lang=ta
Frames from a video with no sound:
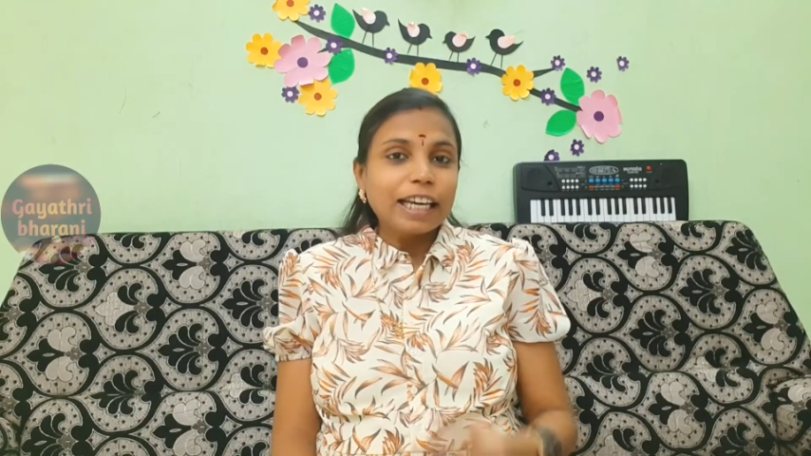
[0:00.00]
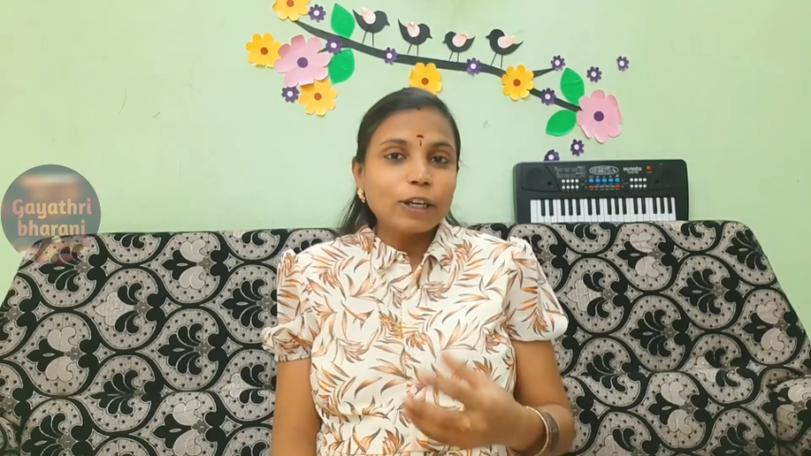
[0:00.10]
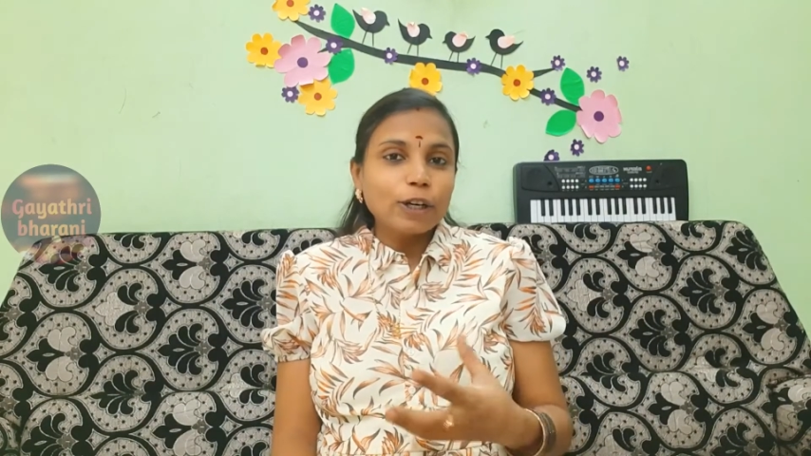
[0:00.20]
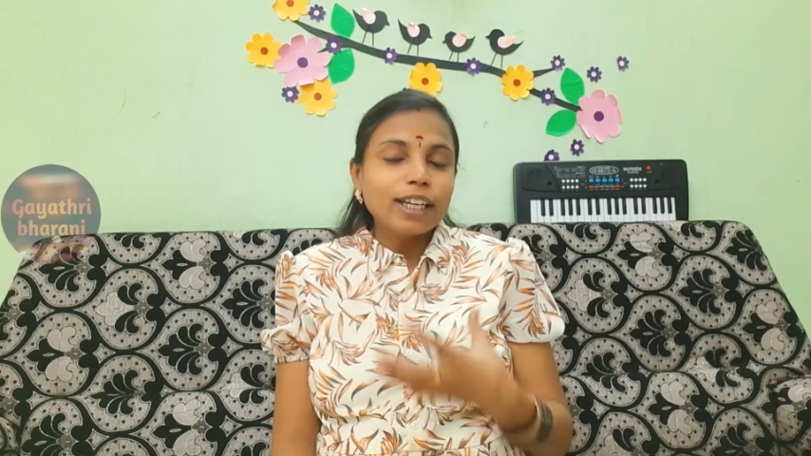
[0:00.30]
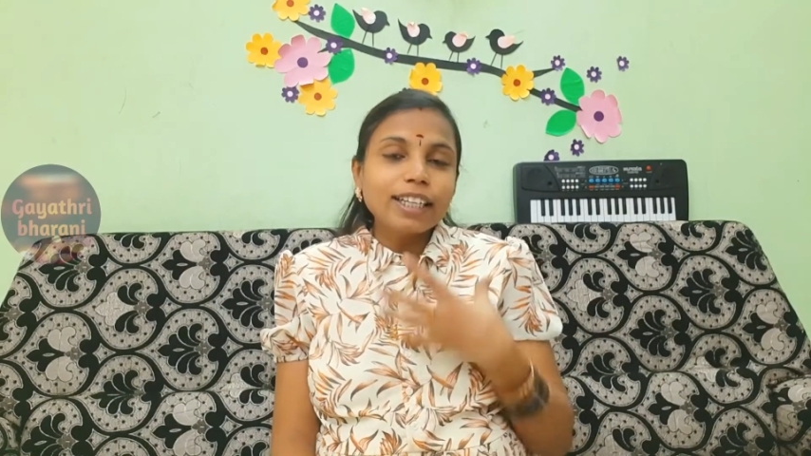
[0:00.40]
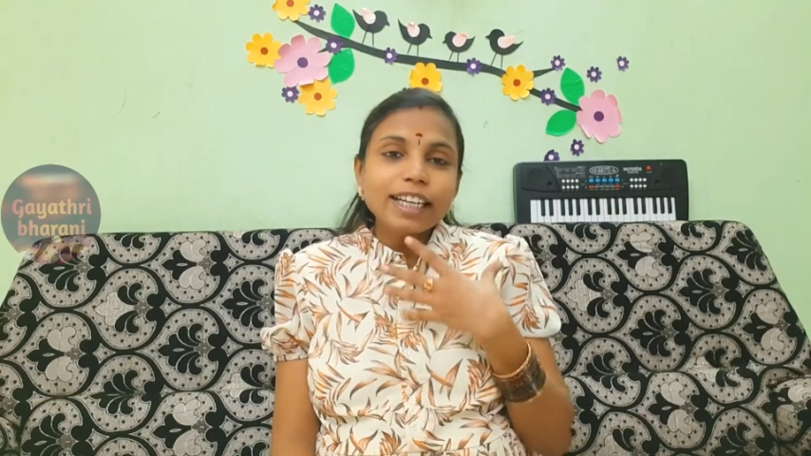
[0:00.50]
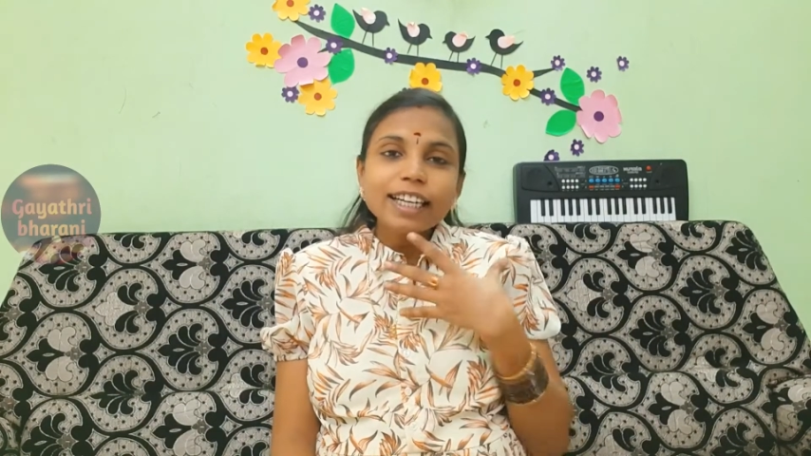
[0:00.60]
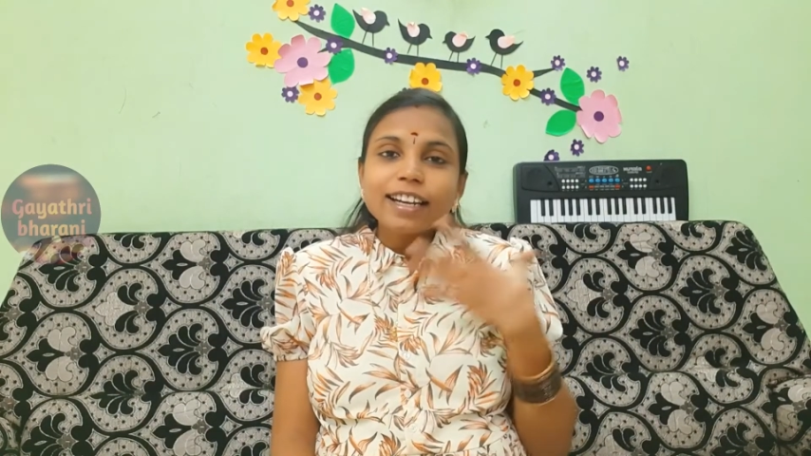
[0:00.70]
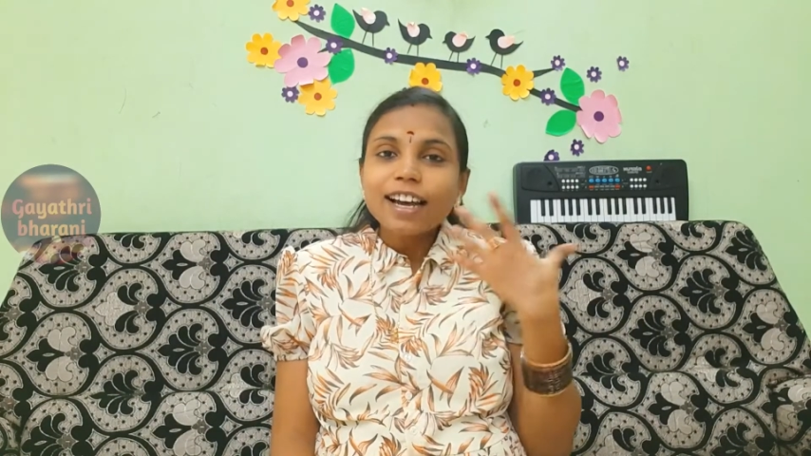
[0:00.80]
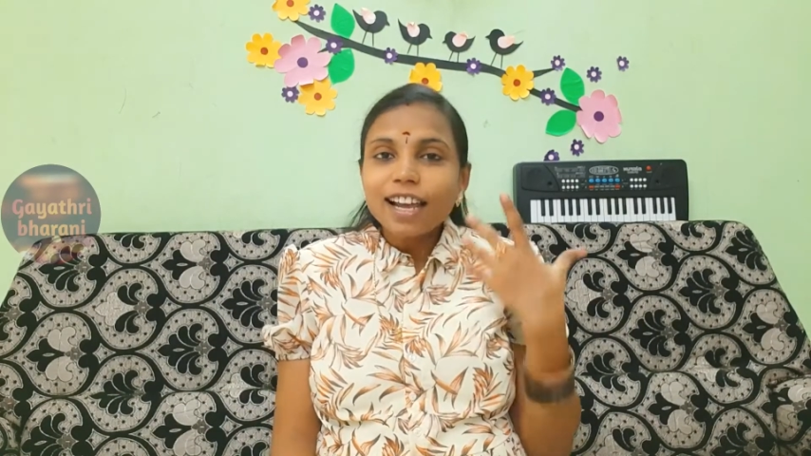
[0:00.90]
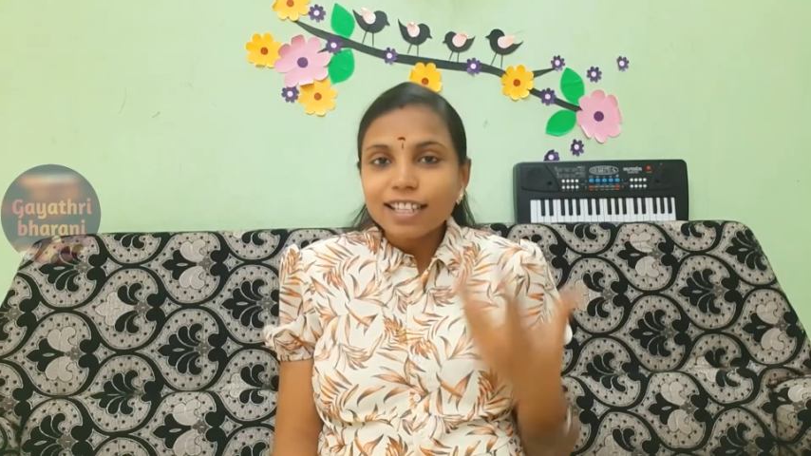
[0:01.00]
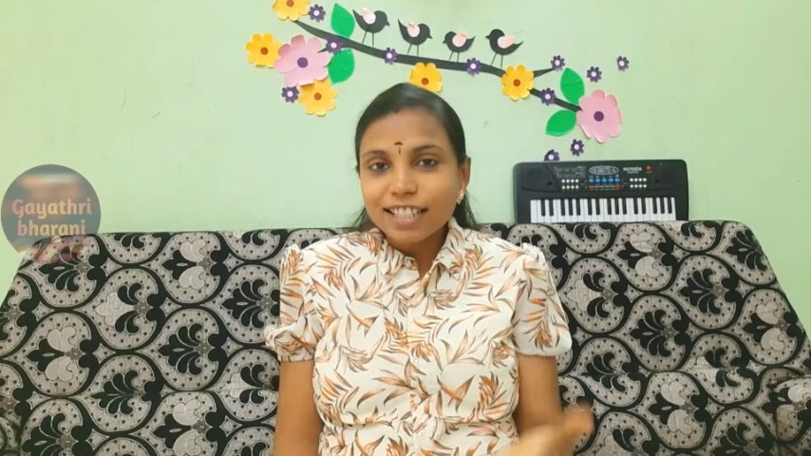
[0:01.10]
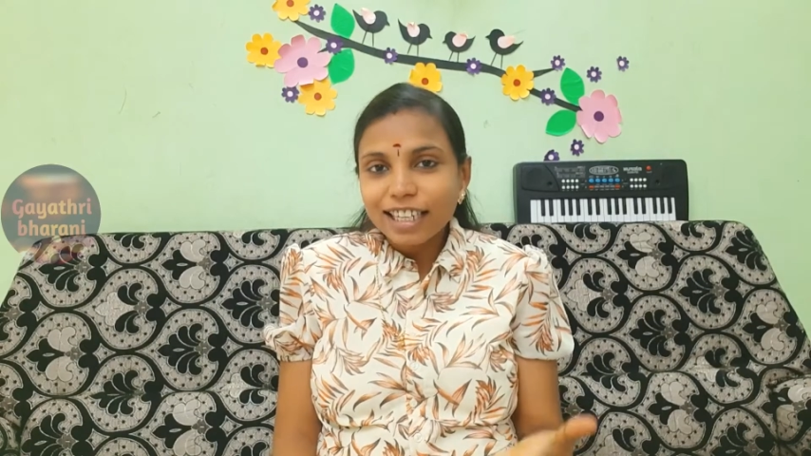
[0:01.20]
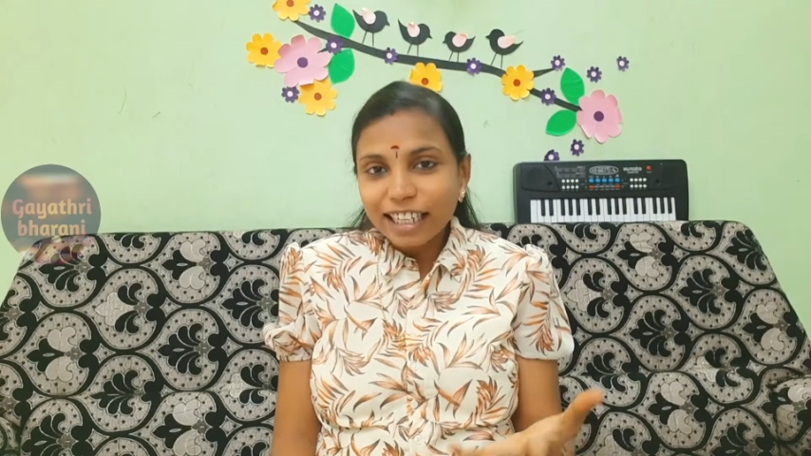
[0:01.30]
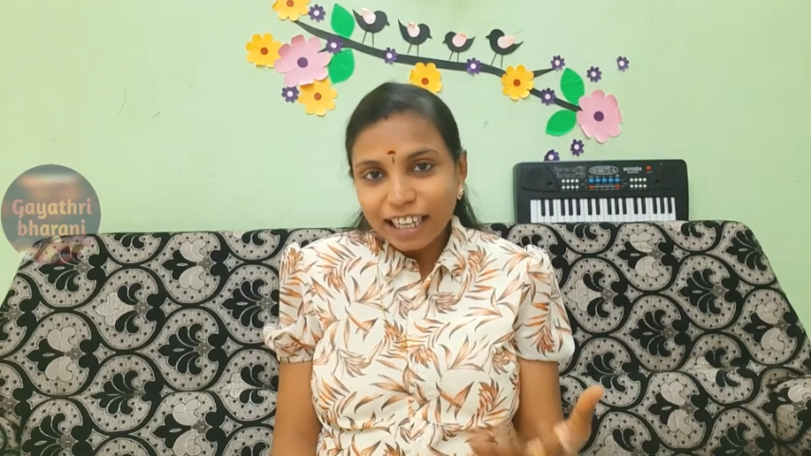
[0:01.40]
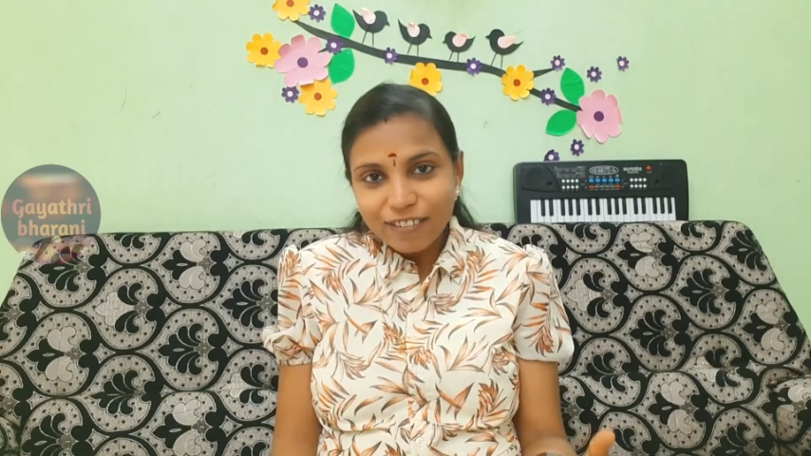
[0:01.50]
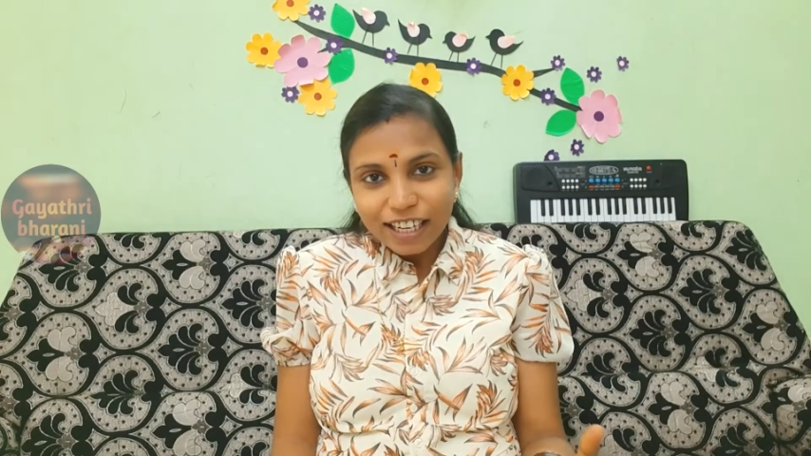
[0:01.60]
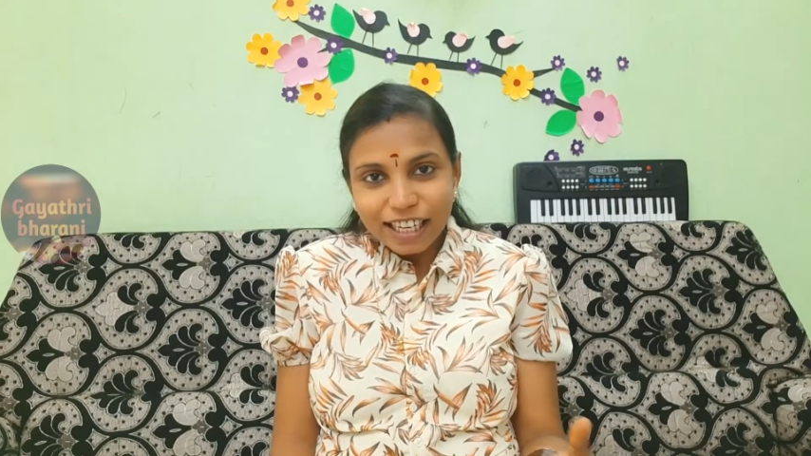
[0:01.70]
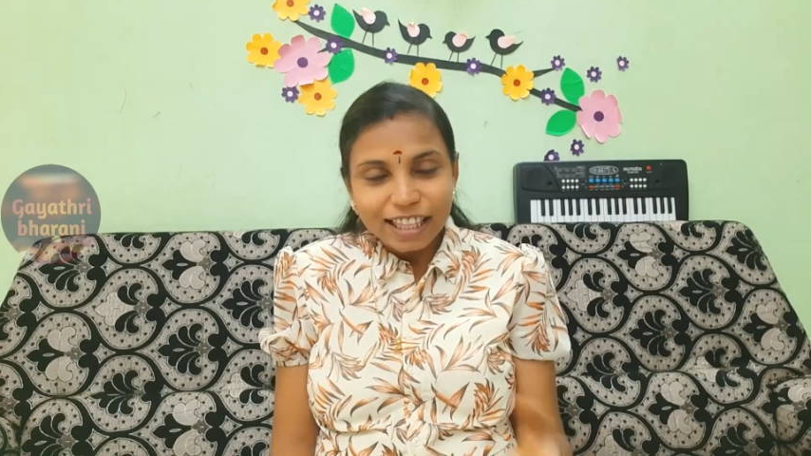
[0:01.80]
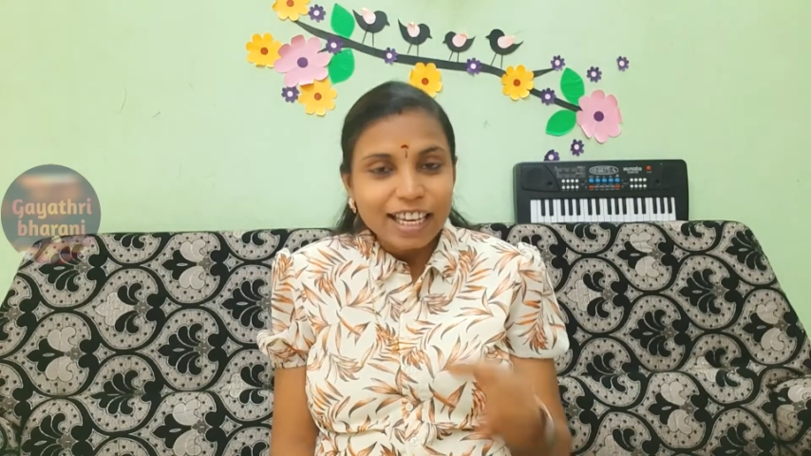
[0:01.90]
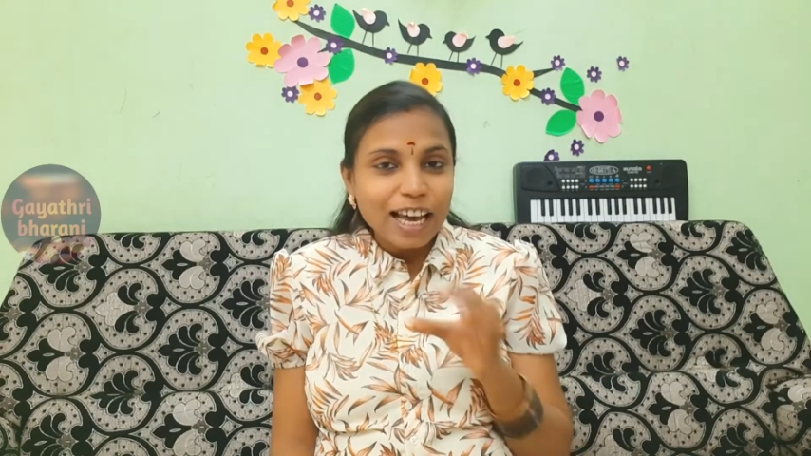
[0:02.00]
என்னோட நீண்ட நாள் ஆசை நிறைவேறியது